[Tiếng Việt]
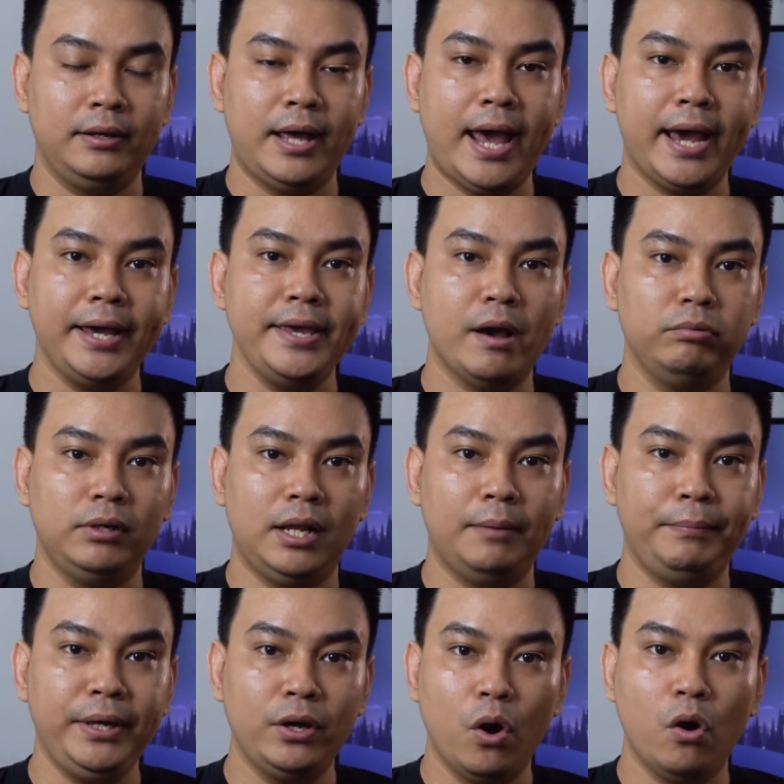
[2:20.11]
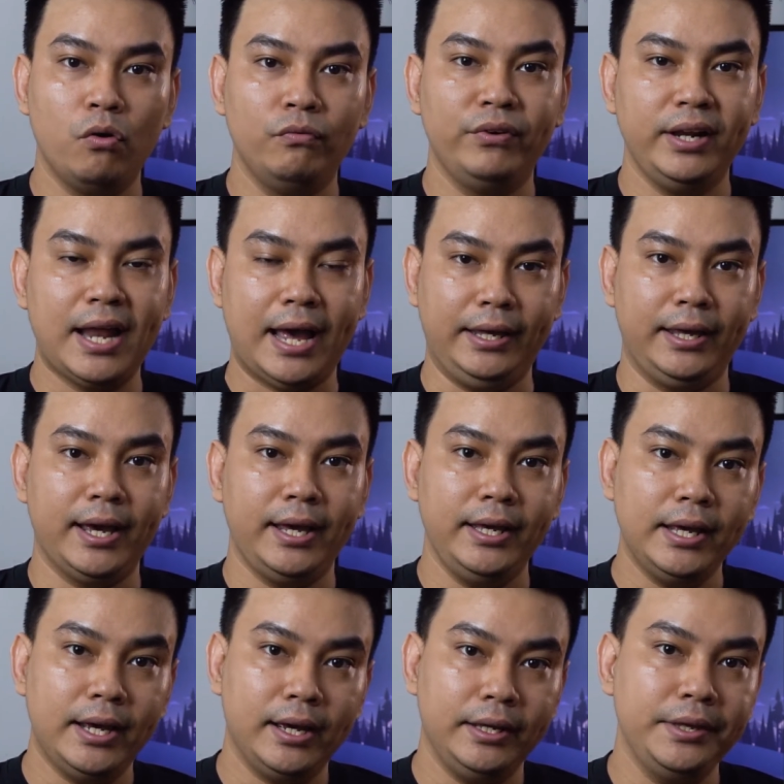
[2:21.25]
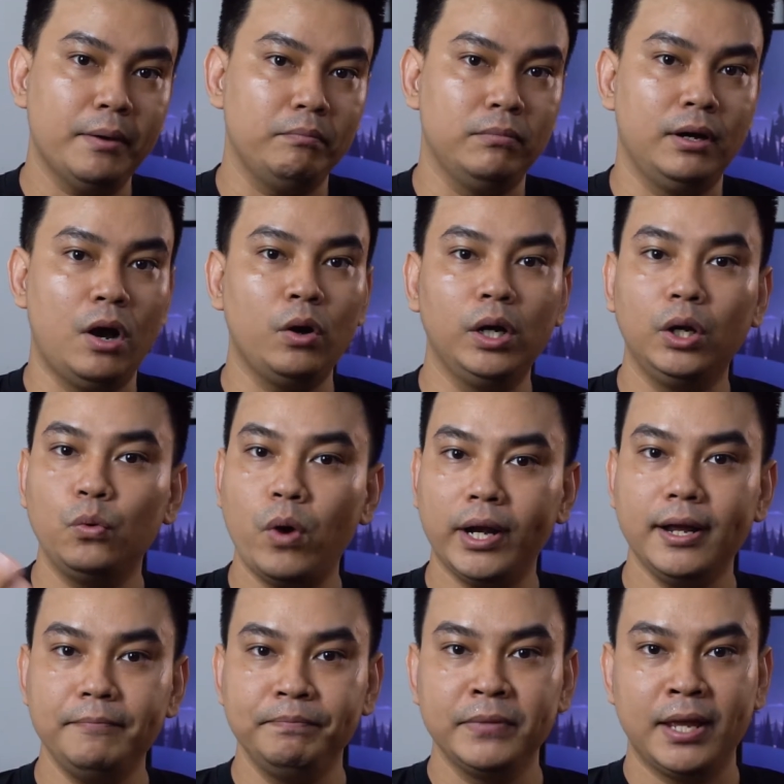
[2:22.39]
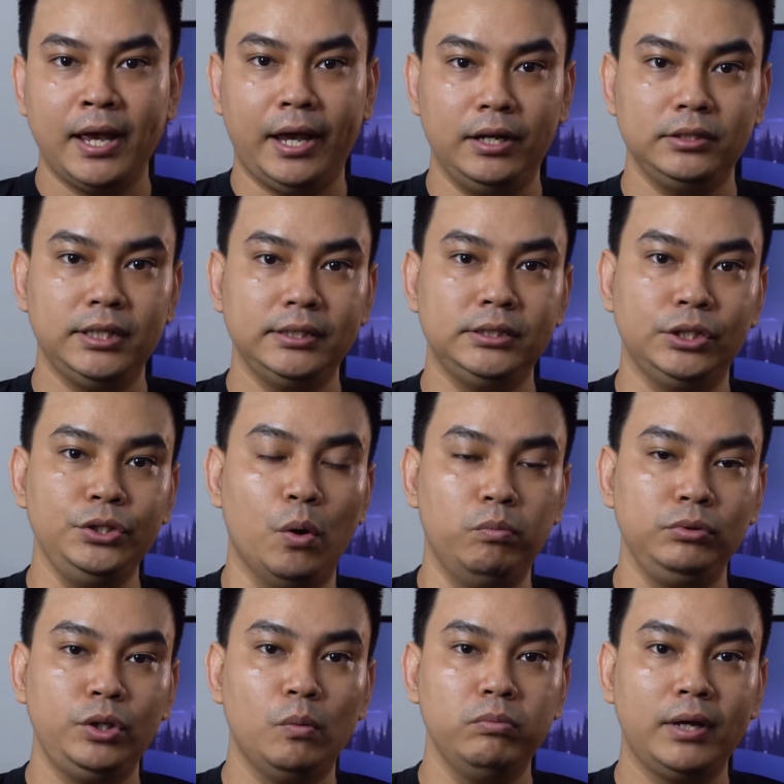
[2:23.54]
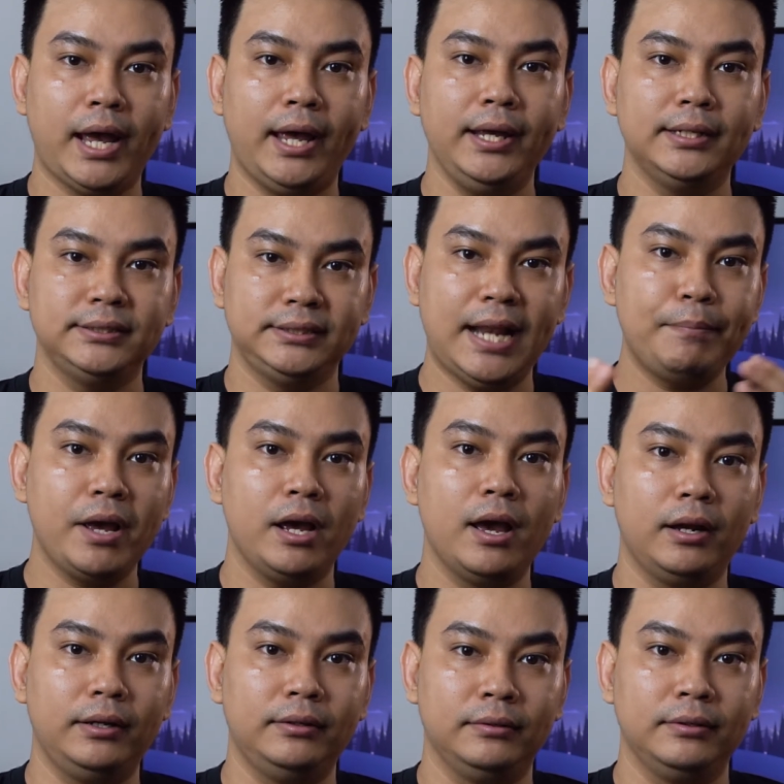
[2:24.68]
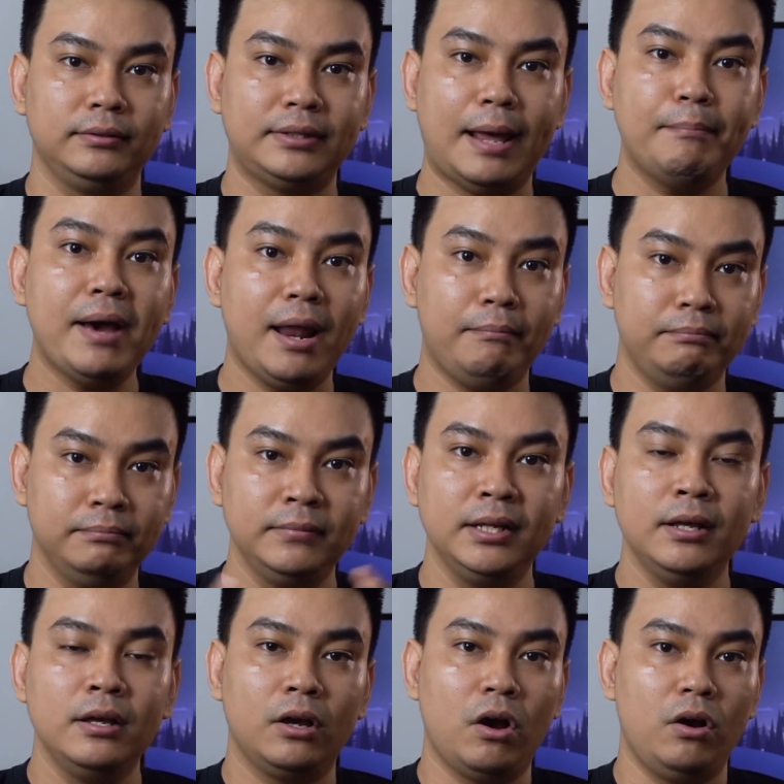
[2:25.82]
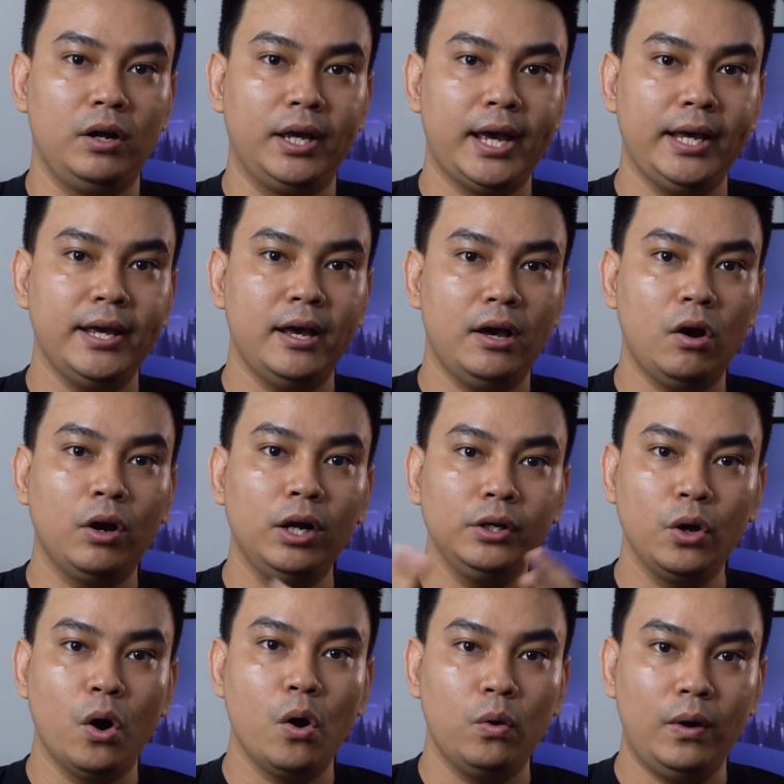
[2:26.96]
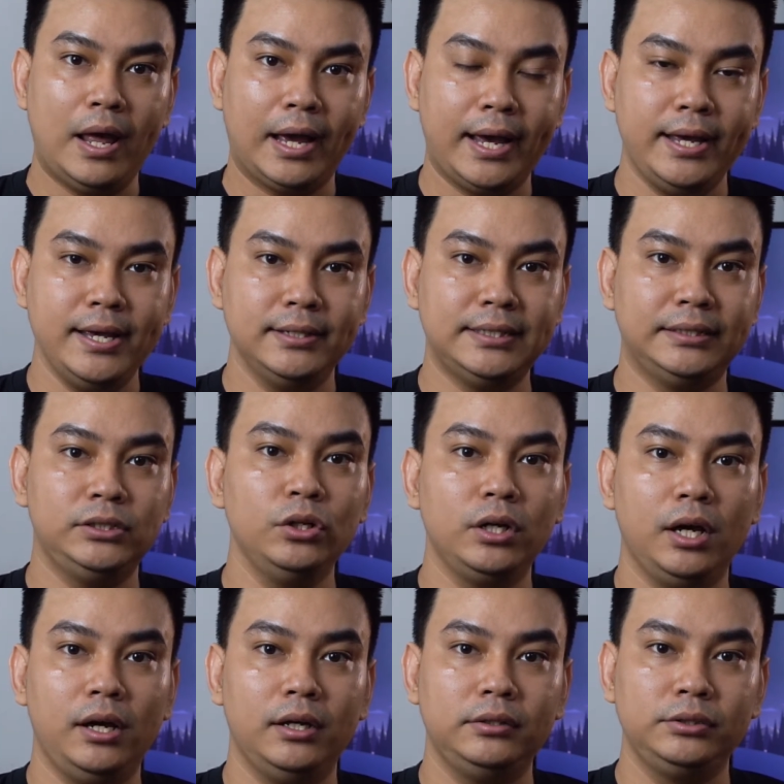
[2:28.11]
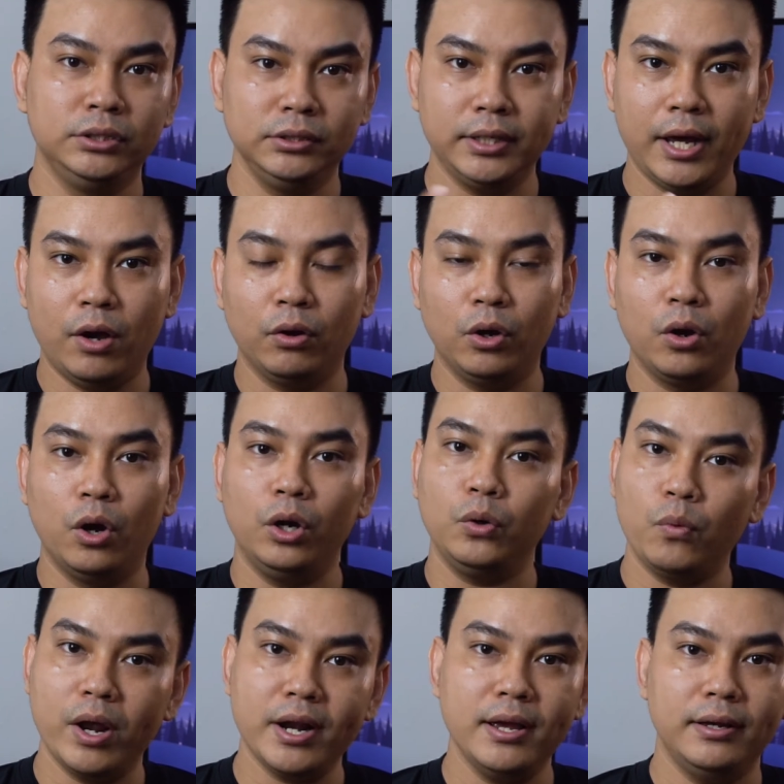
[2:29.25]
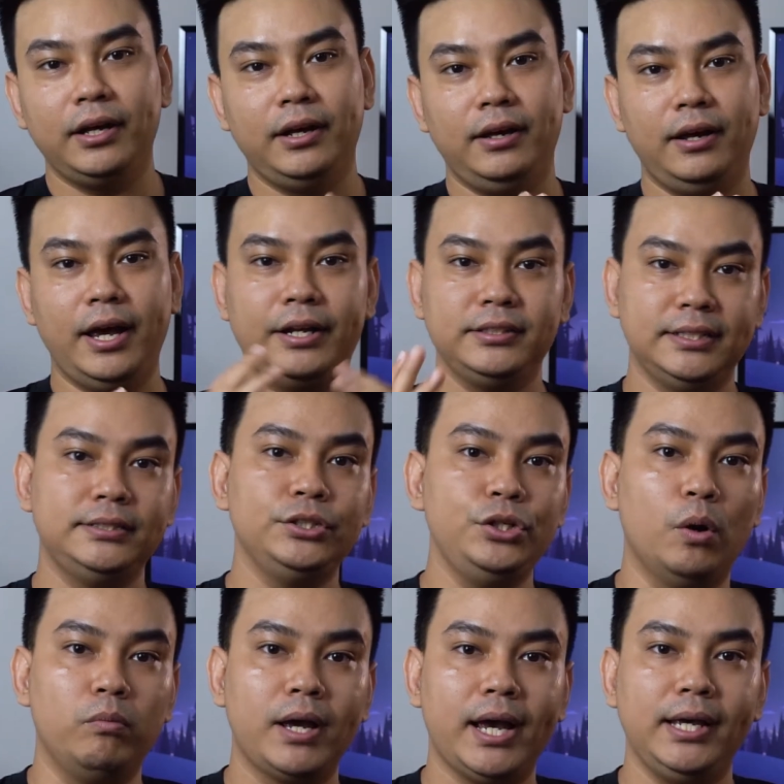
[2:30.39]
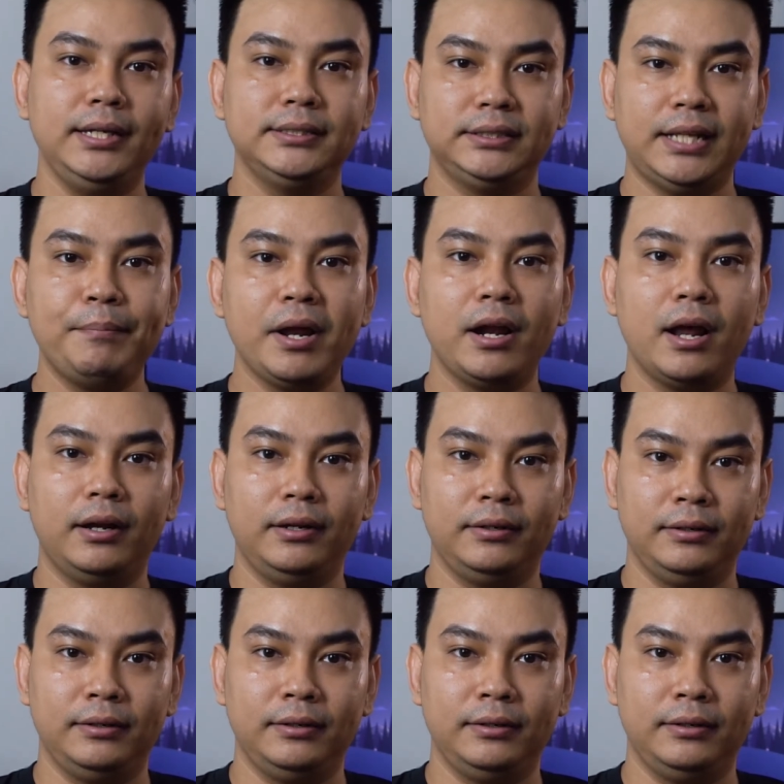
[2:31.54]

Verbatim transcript: hai cái dòng là Pico với lại cái ờ, cái dòng ờ, Oculus Quest á thì nó sẽ sử dụng chung cái Snapdragon 835 còn cái Oculus Go là cái sản xuất uh, trước cái Oculus Quest á uh, thì nó sẽ sử dụng cái Snapdragon